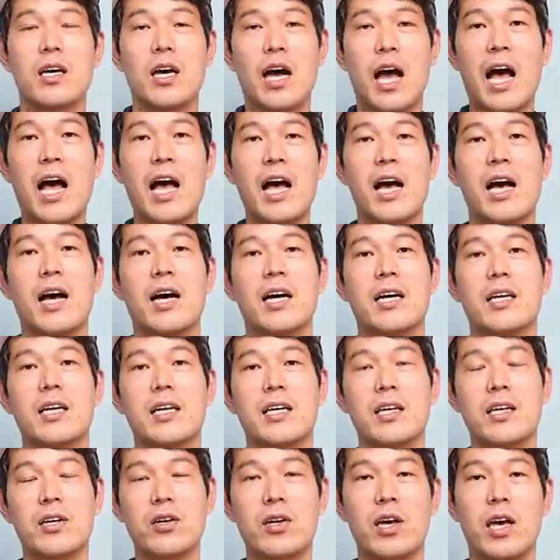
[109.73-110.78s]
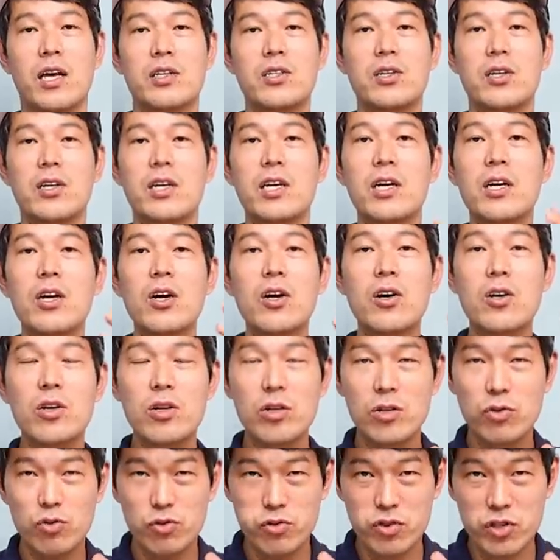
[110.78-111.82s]
아, 이렇게 해서
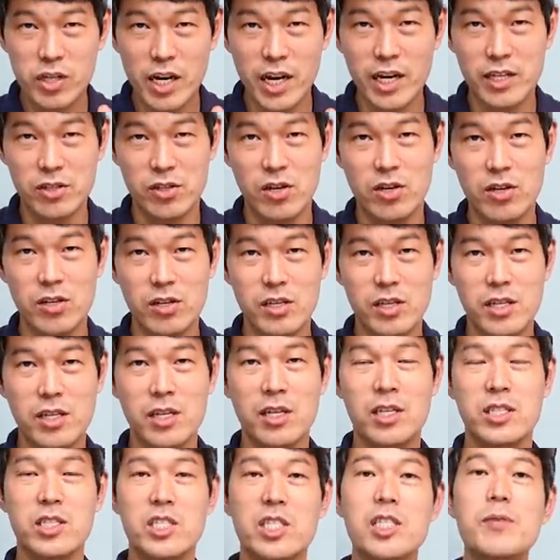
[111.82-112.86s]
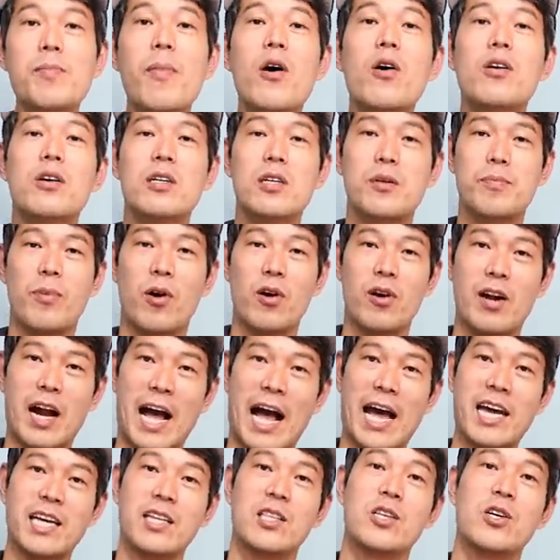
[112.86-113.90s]
1억을 투자해서 10억을 벌
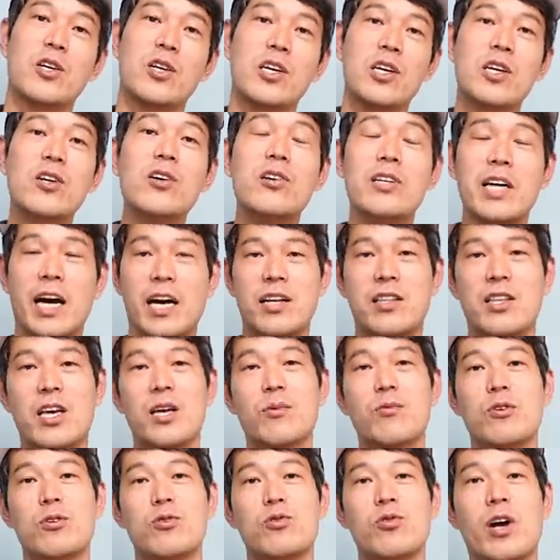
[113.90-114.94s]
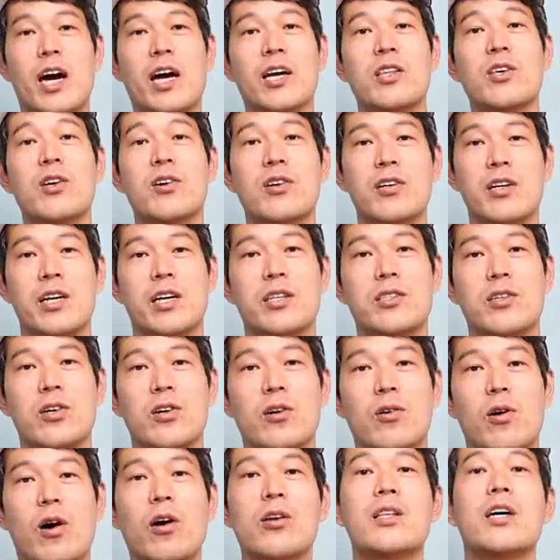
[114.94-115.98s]
아이디어, 이런 아이템 위주로 아이디어를
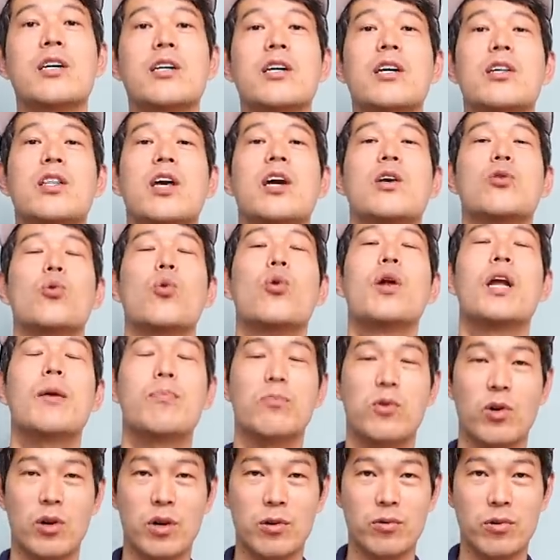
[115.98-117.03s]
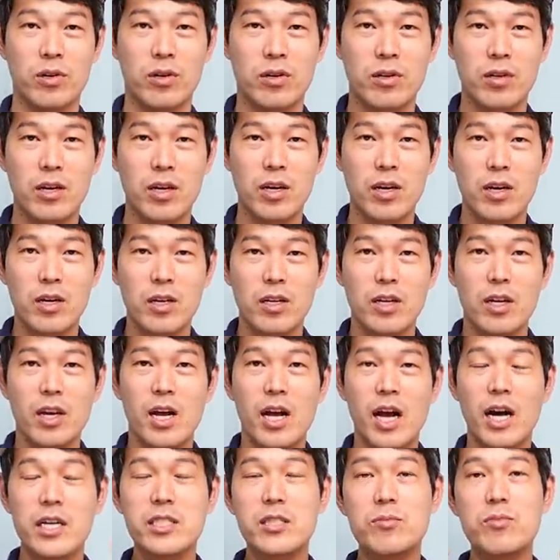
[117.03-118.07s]
내세요. 아, 난 그게 되게 놀랍더라고요.
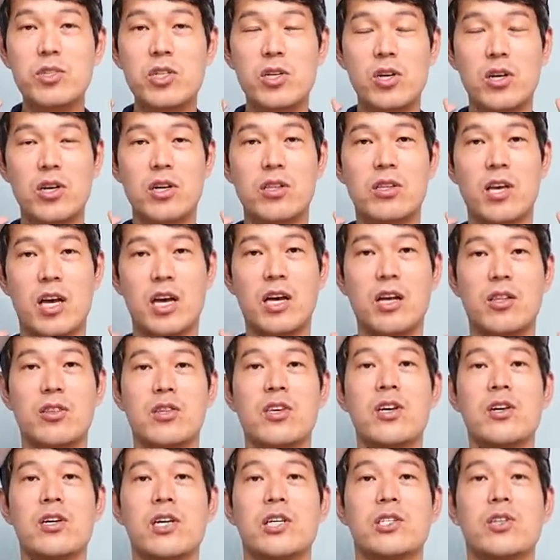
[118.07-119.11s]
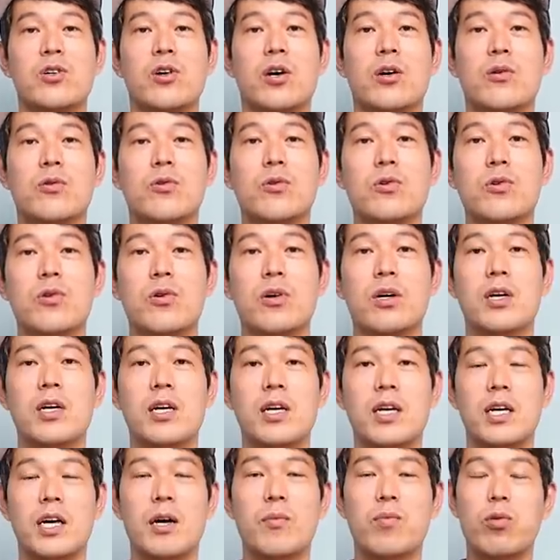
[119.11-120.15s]
학습 능력이 되게 뛰어나셔갖고,
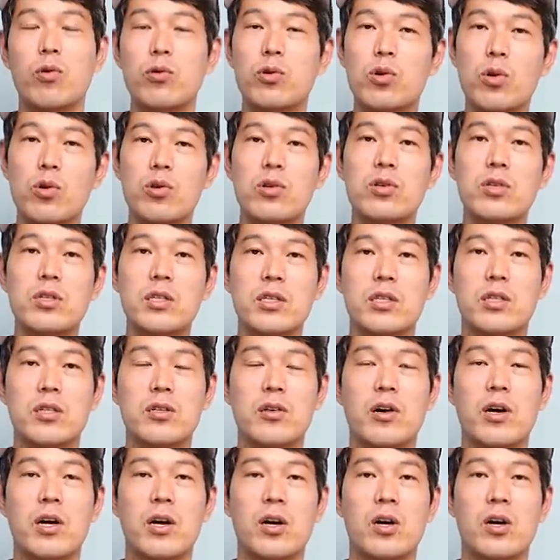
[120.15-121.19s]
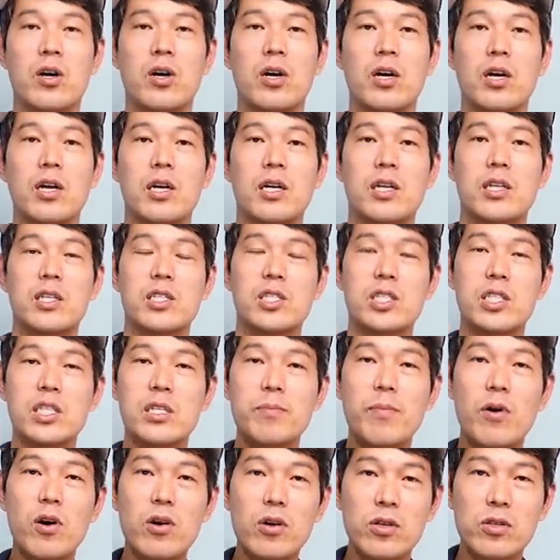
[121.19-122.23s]
그냥 보통은 그거예요.
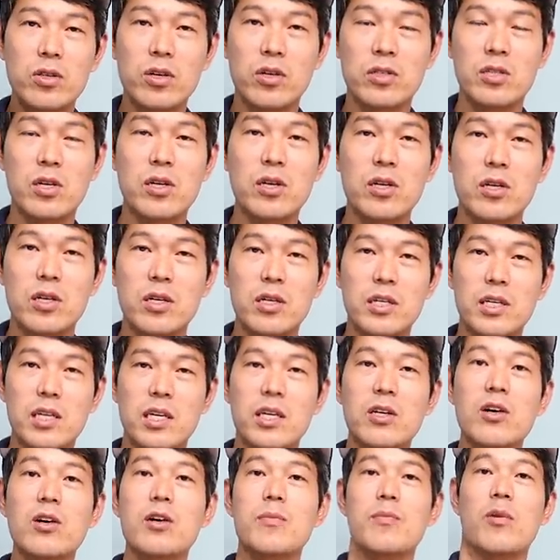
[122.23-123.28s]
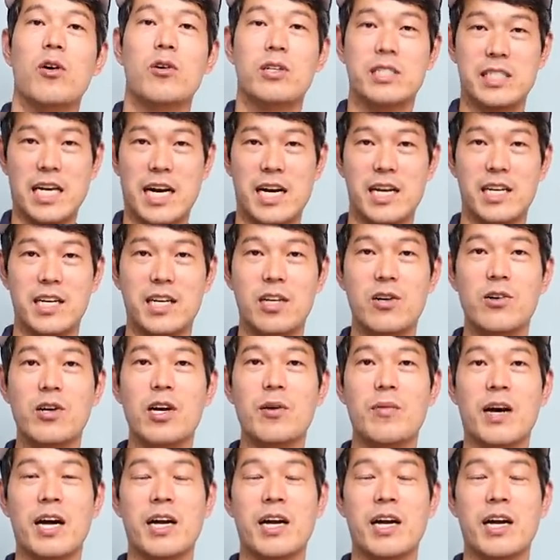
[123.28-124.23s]
10억 넣어서 1억 먹자. 이런 게